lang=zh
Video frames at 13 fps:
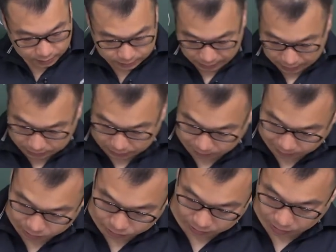这样写有
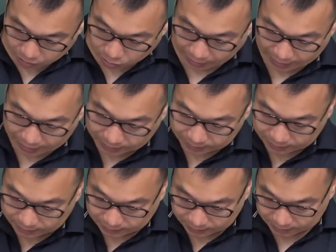没有觉得 OK 啊？
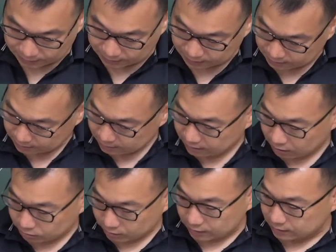
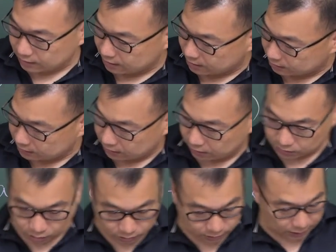也算是一个轻
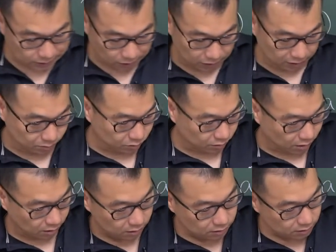松的小题目
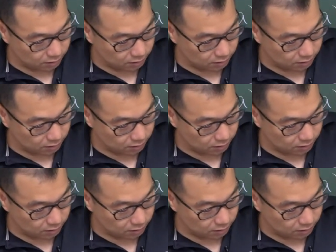哈、哦。